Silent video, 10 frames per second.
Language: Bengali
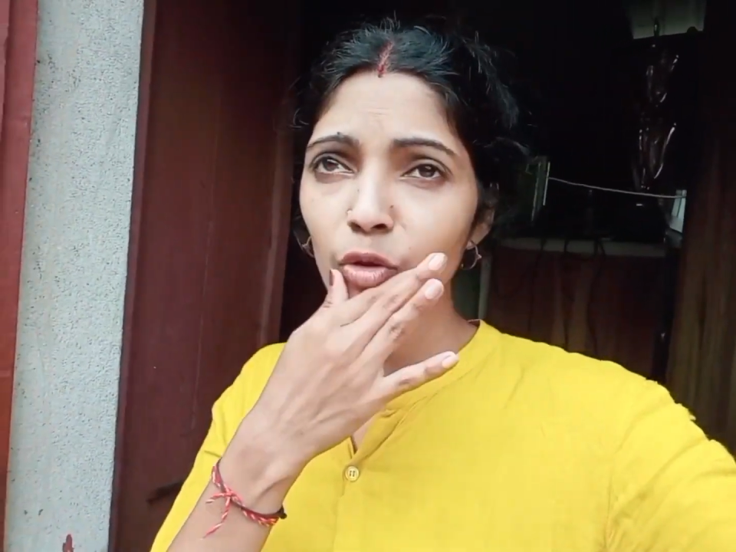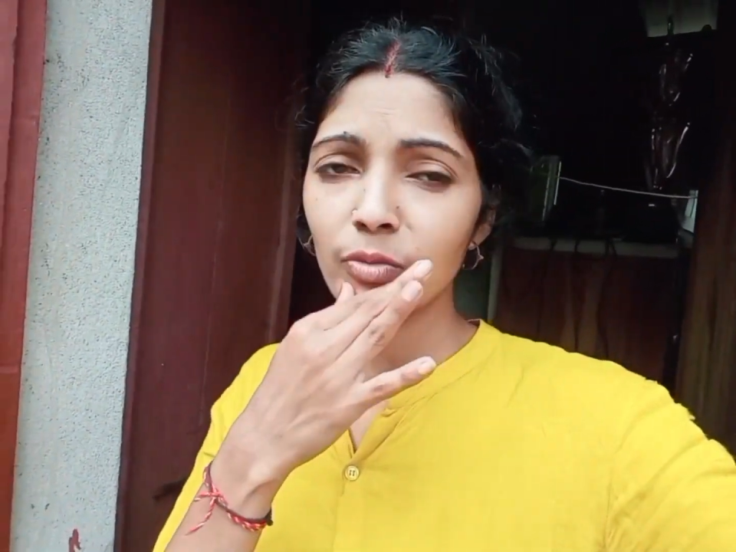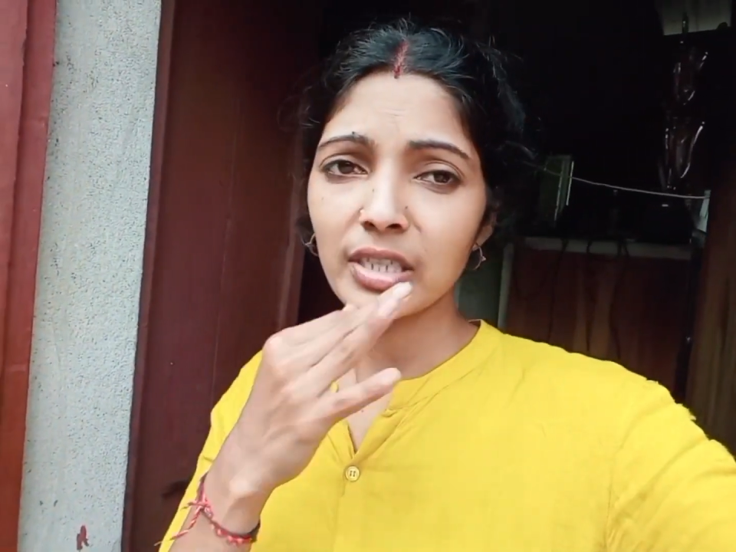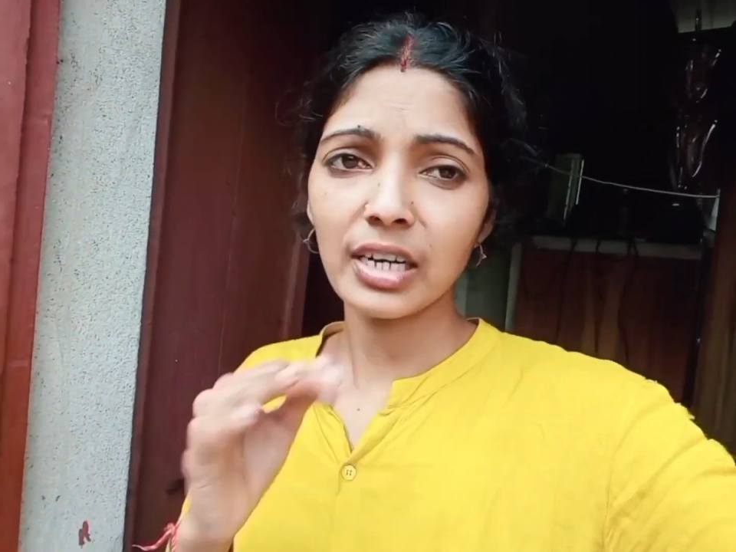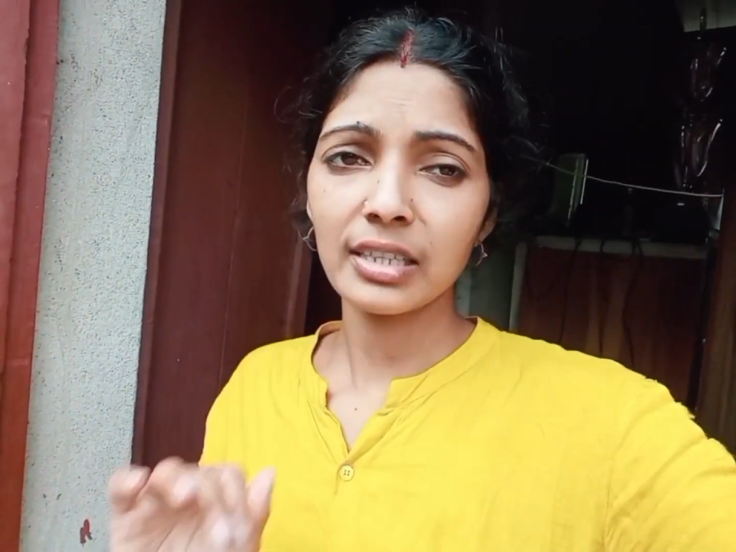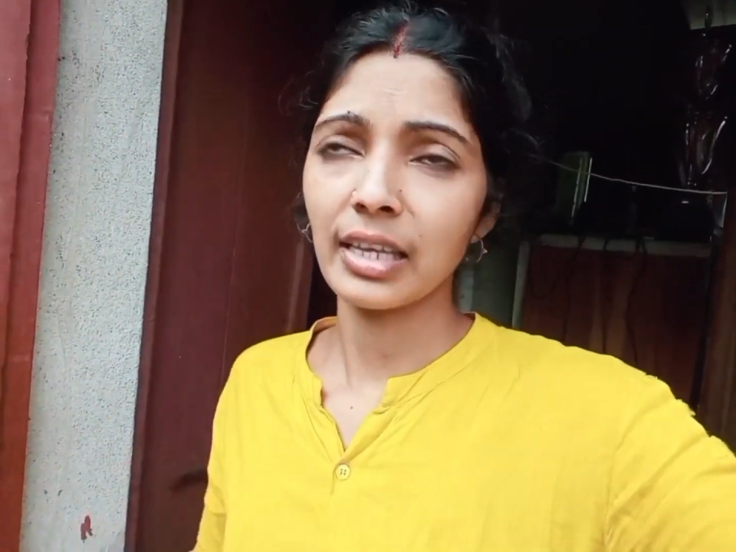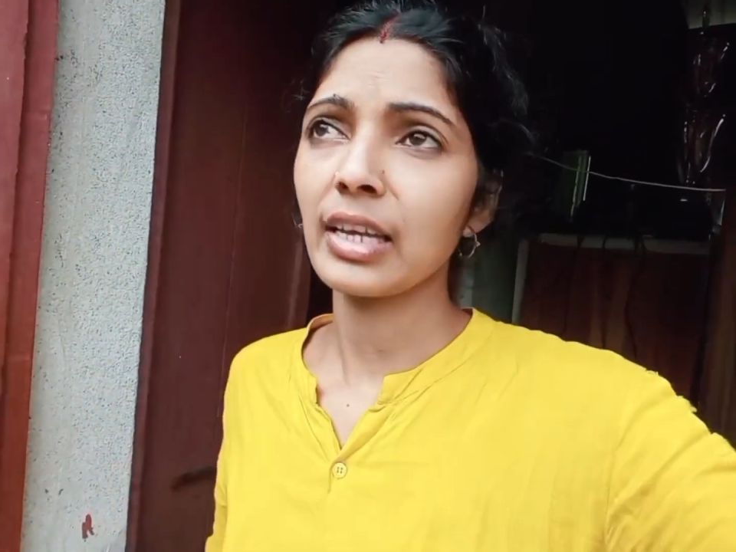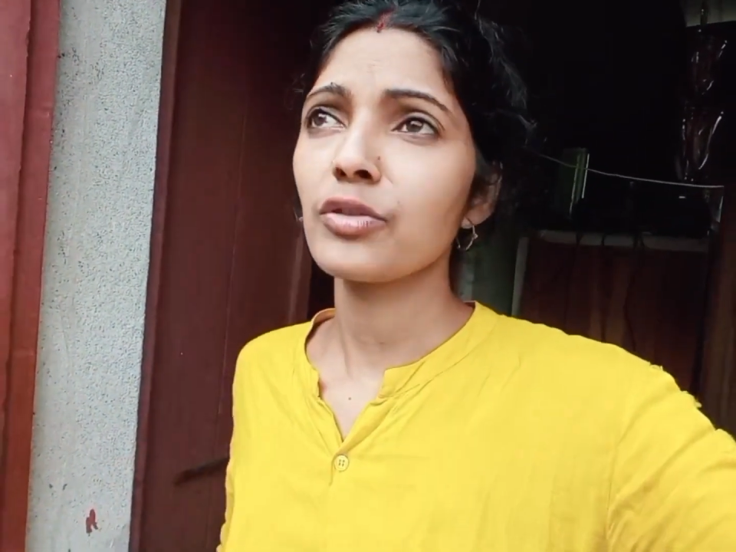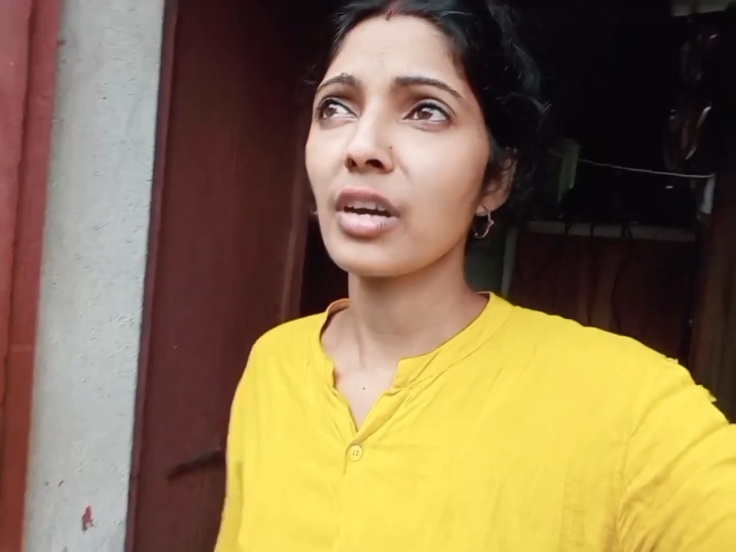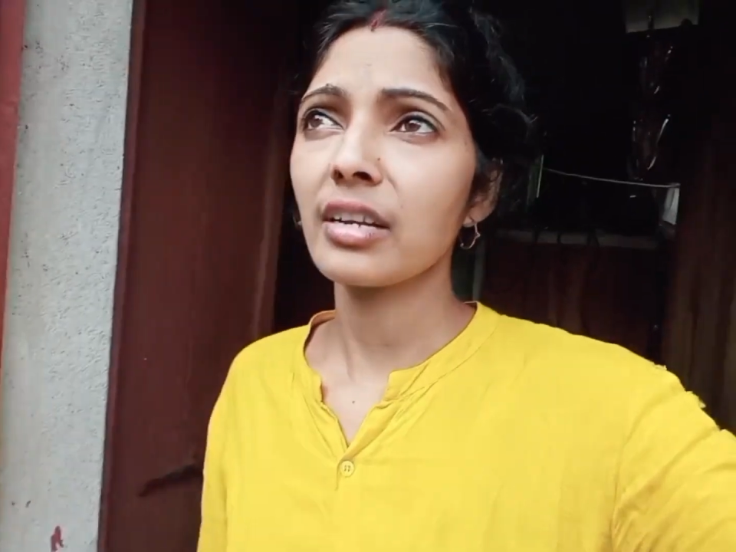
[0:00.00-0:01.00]
তোমরা যারা
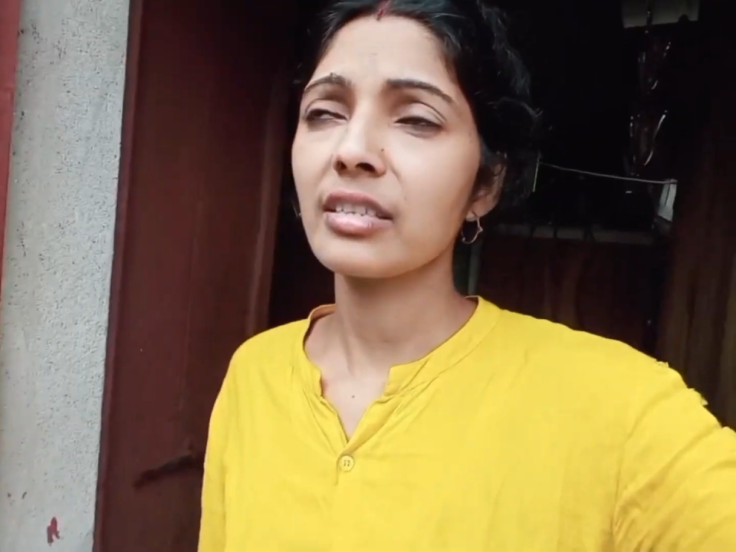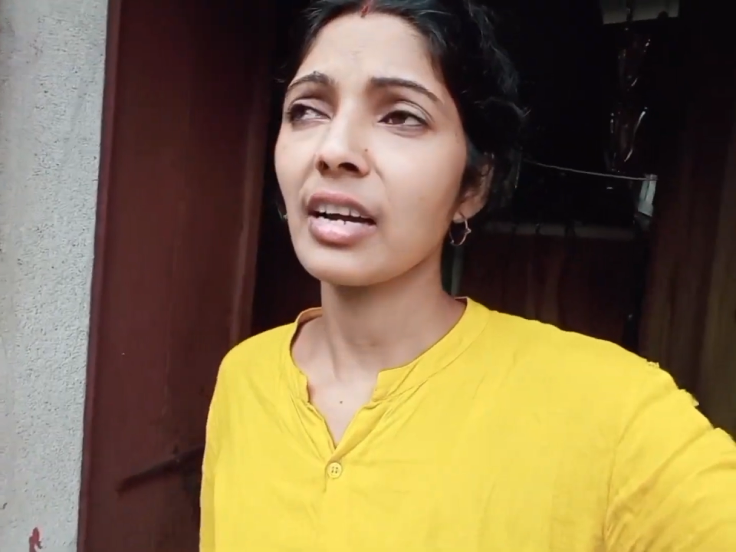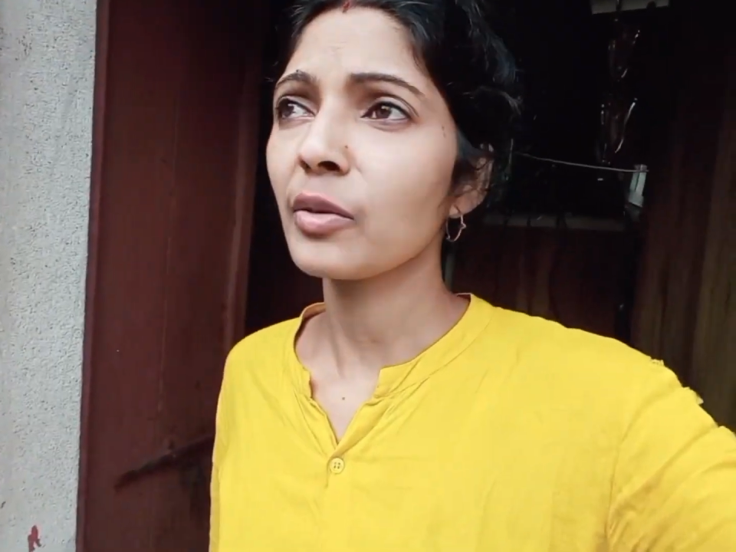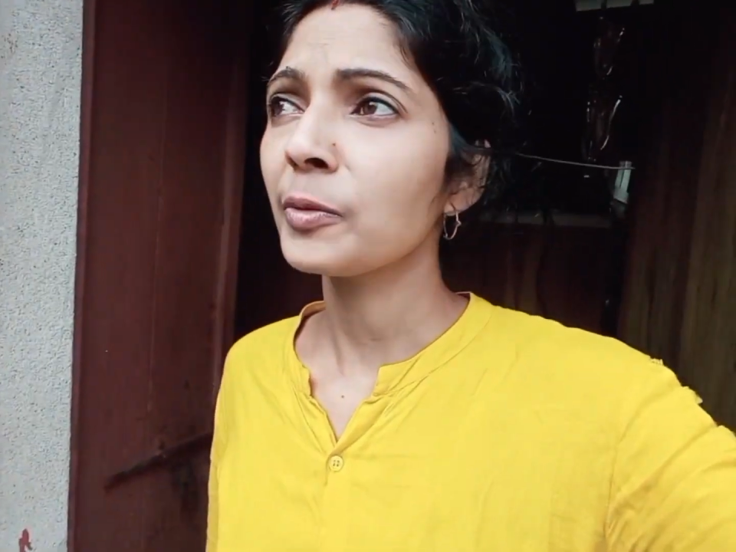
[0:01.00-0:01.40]
দেখেছো তারা জানো